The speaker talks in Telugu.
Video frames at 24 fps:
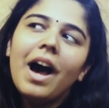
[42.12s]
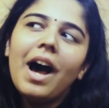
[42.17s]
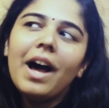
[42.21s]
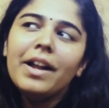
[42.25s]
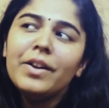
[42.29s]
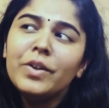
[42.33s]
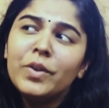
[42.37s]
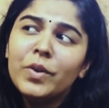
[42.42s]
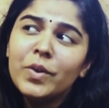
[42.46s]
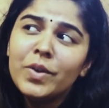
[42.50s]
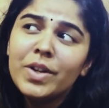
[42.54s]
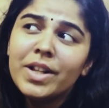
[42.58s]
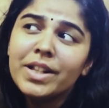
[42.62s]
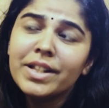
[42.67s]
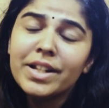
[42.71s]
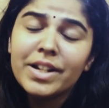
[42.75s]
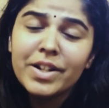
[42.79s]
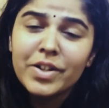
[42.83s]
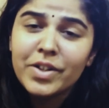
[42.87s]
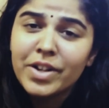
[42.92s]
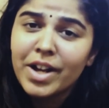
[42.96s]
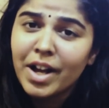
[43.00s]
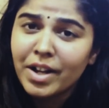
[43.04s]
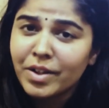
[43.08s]

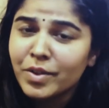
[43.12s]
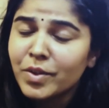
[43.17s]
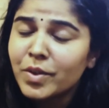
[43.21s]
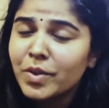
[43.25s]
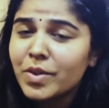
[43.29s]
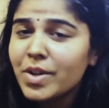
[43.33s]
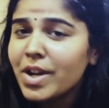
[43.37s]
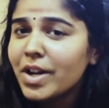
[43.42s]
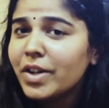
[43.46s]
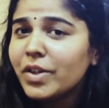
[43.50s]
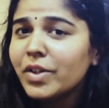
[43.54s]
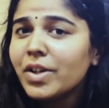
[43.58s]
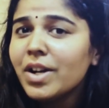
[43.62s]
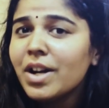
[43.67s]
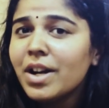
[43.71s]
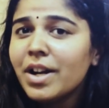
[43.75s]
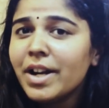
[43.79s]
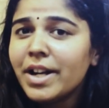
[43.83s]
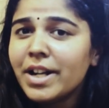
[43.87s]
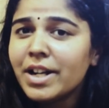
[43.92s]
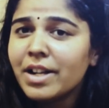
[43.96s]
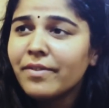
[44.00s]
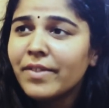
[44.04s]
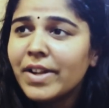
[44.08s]
అనుకున్నదన్న అనుకున్నట్టుగా
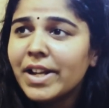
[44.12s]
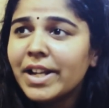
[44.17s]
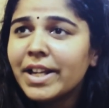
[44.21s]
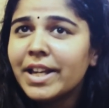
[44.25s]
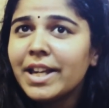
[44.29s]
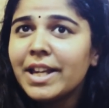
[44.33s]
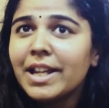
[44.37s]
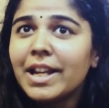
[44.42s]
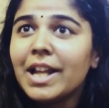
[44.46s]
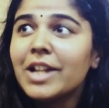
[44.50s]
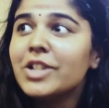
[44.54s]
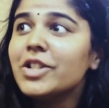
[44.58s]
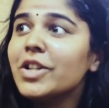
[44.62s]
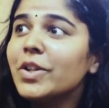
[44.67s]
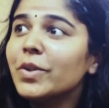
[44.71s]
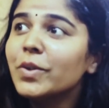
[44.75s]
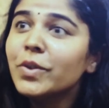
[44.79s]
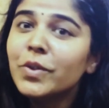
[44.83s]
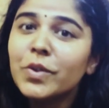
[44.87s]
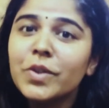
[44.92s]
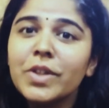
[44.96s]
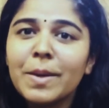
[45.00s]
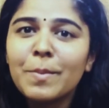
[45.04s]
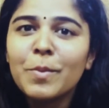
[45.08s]
ఇంటర్వెల్కి ఇలా
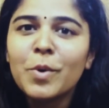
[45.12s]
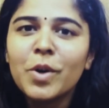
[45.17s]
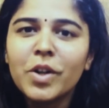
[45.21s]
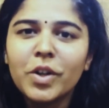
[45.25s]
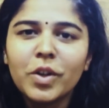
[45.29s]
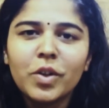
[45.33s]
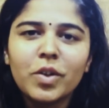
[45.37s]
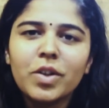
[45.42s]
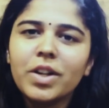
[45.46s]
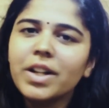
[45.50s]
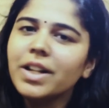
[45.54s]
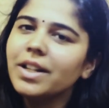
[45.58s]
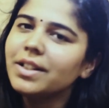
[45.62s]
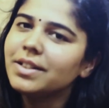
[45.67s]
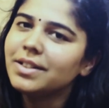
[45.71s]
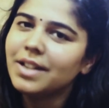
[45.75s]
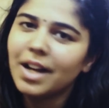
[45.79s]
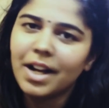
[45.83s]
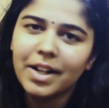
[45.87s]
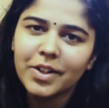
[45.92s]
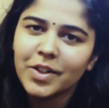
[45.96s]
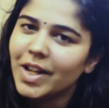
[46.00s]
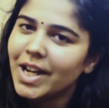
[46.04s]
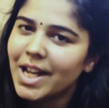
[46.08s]
జరుగుతుందేమో అనుకుంటే
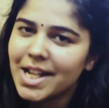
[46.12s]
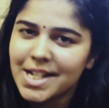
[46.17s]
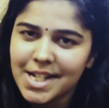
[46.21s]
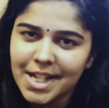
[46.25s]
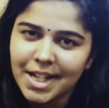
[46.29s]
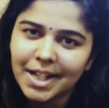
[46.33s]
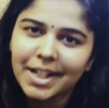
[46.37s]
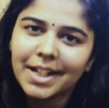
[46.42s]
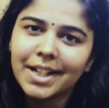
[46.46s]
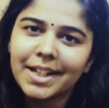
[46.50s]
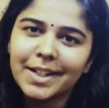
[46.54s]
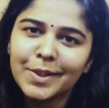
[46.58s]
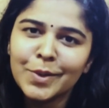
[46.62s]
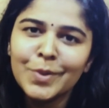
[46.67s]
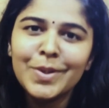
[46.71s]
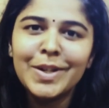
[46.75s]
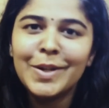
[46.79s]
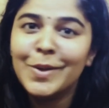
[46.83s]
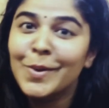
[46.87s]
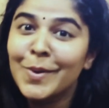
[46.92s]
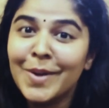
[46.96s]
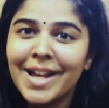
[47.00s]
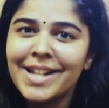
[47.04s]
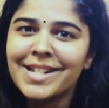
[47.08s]
కాదు అలా జరగలేదు
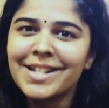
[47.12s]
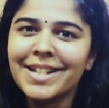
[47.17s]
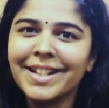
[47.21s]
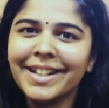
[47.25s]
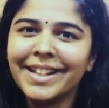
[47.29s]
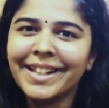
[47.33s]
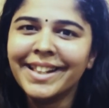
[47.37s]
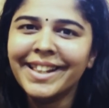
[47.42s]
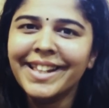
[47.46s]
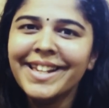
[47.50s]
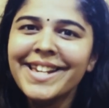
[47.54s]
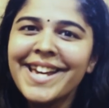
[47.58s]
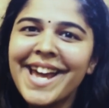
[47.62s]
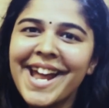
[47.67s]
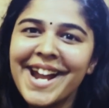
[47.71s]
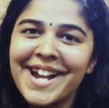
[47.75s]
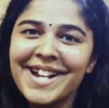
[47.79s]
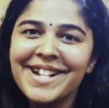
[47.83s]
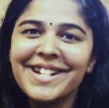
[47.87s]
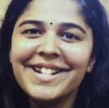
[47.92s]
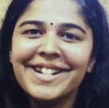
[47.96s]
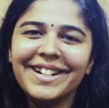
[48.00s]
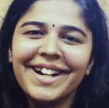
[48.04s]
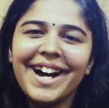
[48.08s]
ఇంకోలా జరిగింది
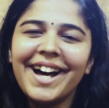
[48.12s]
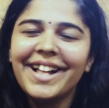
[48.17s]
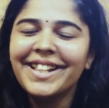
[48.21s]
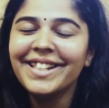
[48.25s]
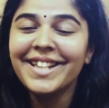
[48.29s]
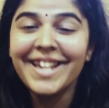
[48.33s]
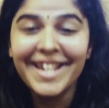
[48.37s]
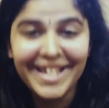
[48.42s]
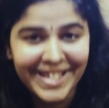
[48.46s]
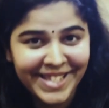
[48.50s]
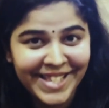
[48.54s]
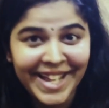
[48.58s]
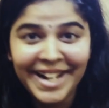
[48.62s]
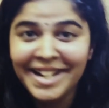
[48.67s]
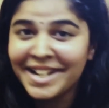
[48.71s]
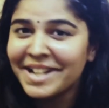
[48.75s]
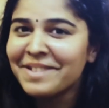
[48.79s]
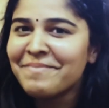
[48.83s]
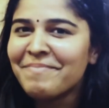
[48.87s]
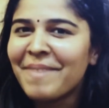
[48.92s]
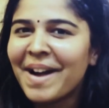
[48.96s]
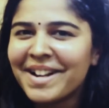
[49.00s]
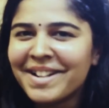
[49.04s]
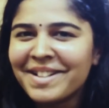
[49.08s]
అండ్ అదే
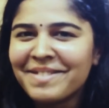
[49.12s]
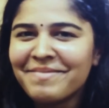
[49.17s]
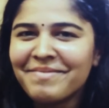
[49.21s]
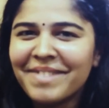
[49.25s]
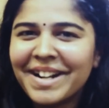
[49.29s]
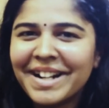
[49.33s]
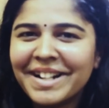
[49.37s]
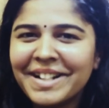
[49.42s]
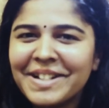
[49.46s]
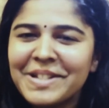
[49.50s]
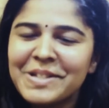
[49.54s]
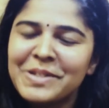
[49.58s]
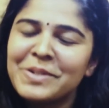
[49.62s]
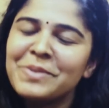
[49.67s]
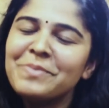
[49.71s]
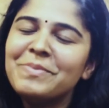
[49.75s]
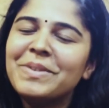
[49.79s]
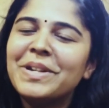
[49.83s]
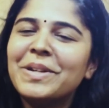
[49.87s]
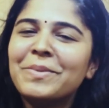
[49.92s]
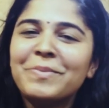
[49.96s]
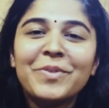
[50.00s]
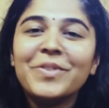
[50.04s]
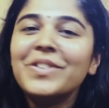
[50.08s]
ఎక్సైటింగ్ పార్ట్ అనమాట సో
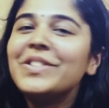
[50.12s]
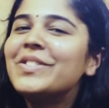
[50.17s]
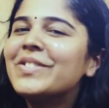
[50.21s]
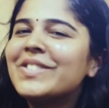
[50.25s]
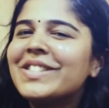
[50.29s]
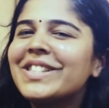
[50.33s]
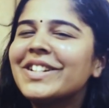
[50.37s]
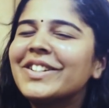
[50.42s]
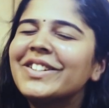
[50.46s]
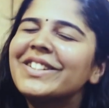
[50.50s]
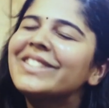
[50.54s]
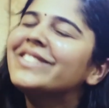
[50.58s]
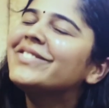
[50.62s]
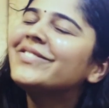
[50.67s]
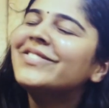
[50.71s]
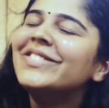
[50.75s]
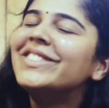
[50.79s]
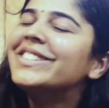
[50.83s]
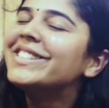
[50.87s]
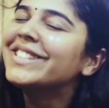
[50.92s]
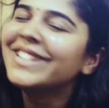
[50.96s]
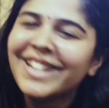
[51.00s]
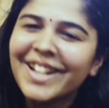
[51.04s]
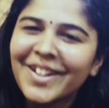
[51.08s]
మీరు మూవీ చూస్తే అక్కడ
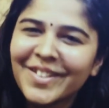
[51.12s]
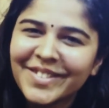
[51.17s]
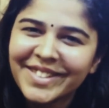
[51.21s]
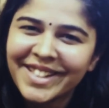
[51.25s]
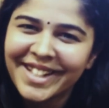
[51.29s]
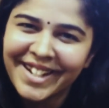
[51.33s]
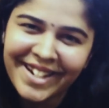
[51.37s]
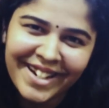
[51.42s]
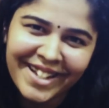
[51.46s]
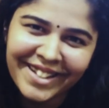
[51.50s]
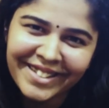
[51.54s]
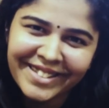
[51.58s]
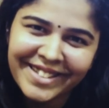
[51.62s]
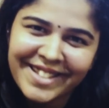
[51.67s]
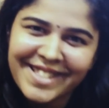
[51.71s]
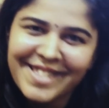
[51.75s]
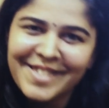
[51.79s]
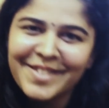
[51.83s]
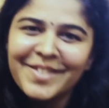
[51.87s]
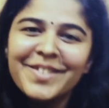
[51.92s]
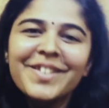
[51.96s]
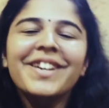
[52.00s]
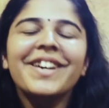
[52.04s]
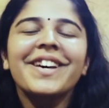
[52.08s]
ఫుల్ థ్రిల్ అవుతారు నాకు
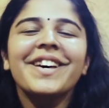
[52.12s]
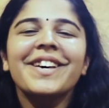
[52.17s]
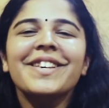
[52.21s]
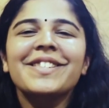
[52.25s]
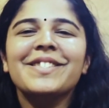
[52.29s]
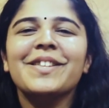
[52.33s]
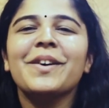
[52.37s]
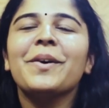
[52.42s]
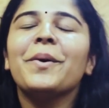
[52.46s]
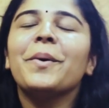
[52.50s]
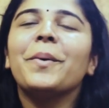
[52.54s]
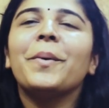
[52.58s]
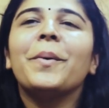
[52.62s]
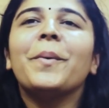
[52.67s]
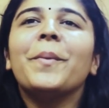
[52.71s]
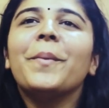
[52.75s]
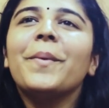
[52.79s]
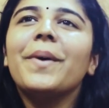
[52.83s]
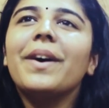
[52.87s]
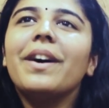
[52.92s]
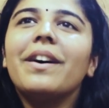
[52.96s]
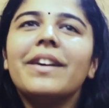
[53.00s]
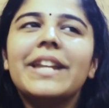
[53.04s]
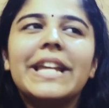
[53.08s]
తెలుసు సో
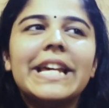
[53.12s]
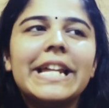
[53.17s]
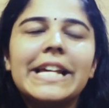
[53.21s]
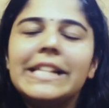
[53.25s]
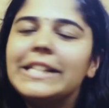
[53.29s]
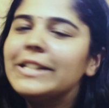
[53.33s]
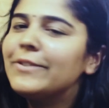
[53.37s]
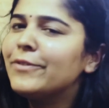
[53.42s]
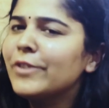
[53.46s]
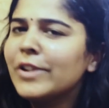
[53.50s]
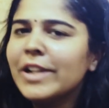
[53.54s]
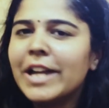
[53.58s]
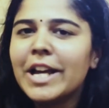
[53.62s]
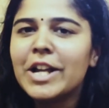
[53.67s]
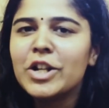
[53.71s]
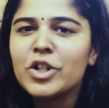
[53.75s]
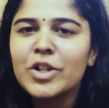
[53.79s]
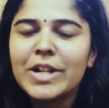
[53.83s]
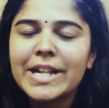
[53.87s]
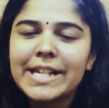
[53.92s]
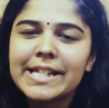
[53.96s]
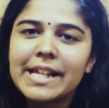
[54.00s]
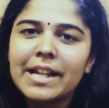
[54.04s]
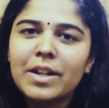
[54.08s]
uh, నేనైతే ఫుల్గా
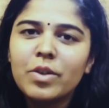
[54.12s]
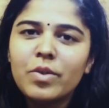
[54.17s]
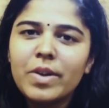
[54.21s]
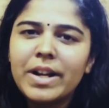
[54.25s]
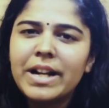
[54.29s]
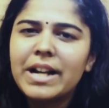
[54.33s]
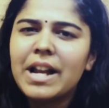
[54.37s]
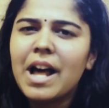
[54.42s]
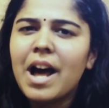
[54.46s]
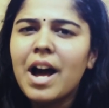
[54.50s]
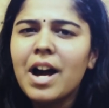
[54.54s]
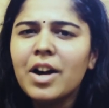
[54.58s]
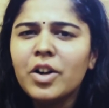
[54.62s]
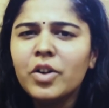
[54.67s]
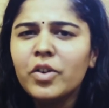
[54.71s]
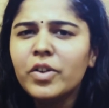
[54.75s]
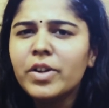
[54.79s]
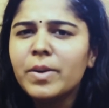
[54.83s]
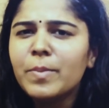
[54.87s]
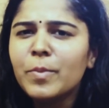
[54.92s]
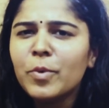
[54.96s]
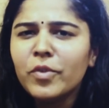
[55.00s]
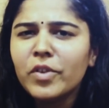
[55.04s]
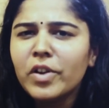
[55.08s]
ఎంజాయ్ చేశాను అండ్ నాకు
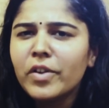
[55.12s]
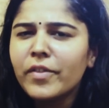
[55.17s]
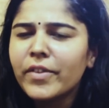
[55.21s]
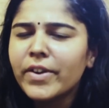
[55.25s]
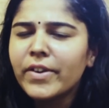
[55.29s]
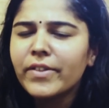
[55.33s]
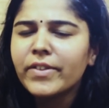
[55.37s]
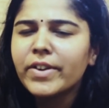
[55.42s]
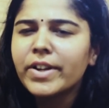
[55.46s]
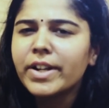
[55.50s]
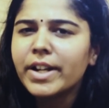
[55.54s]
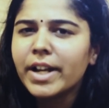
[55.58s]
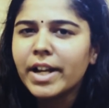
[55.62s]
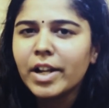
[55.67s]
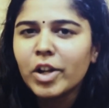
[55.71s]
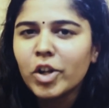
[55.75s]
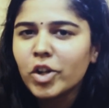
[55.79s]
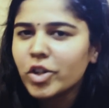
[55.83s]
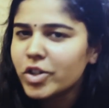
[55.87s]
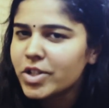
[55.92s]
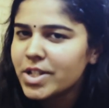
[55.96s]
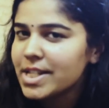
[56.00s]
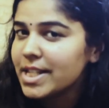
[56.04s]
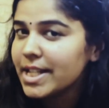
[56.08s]
ఈ మూవీలో ఫేవరెట్
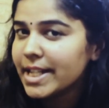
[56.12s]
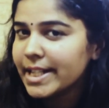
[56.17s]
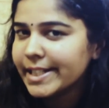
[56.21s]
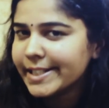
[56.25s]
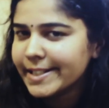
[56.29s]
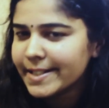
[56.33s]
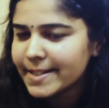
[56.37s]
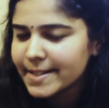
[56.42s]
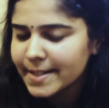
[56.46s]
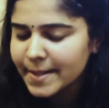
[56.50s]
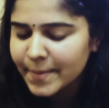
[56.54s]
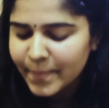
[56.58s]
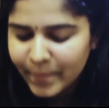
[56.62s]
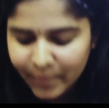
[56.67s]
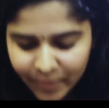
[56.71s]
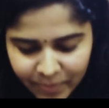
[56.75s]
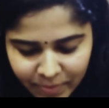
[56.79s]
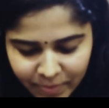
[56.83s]
డైలాగ్ వచ్చేసి ఏం తెలుసా